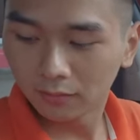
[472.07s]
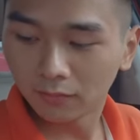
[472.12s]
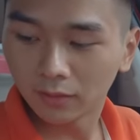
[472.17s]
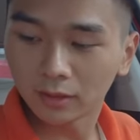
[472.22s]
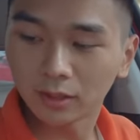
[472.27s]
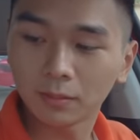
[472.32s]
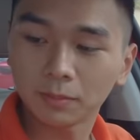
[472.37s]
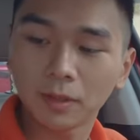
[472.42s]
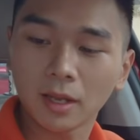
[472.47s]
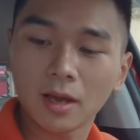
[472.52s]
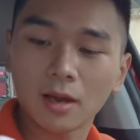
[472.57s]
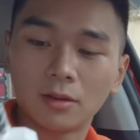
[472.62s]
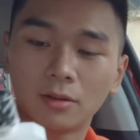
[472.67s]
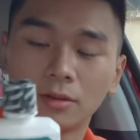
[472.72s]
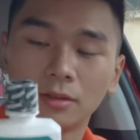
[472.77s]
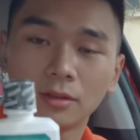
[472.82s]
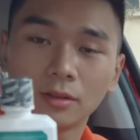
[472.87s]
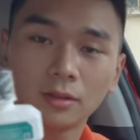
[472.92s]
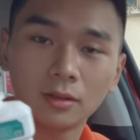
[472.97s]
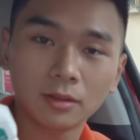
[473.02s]
Và tiếp theo,
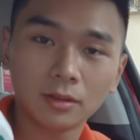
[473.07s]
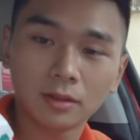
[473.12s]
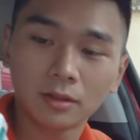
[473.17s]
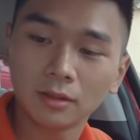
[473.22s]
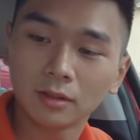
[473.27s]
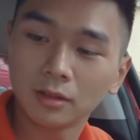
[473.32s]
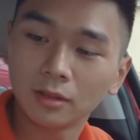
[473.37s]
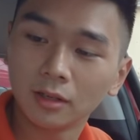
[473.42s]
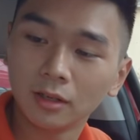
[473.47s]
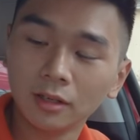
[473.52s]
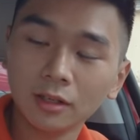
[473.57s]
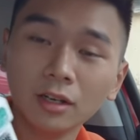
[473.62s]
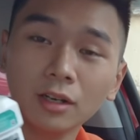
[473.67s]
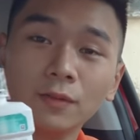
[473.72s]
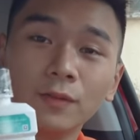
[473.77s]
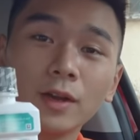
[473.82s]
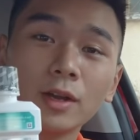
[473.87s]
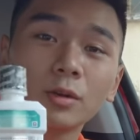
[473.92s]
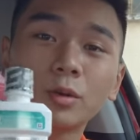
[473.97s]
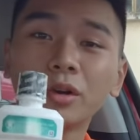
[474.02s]
ứng
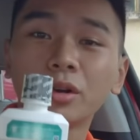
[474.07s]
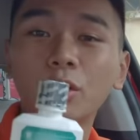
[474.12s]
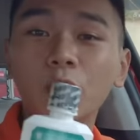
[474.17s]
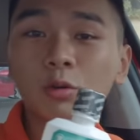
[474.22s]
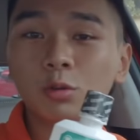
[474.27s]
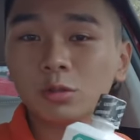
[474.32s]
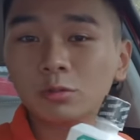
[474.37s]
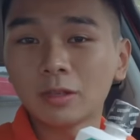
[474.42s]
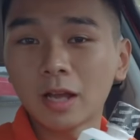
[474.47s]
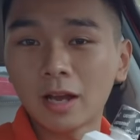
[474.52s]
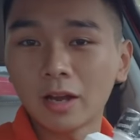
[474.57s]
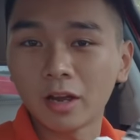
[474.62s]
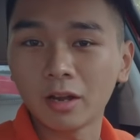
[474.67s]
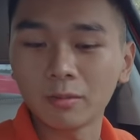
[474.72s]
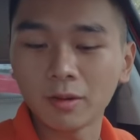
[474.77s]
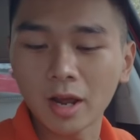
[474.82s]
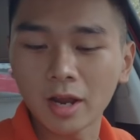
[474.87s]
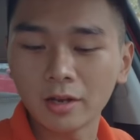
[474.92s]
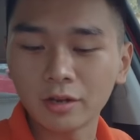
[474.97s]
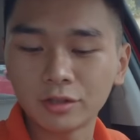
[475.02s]
cử viên cuối cùng của chúng ta ngày
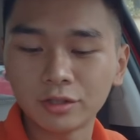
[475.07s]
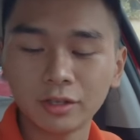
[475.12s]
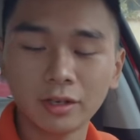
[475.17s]
hôm nay đó